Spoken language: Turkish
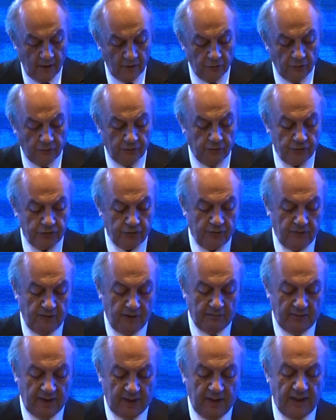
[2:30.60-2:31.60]
Nüfus ve
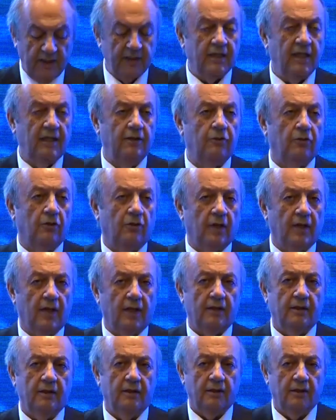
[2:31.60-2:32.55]
milli gelir olarak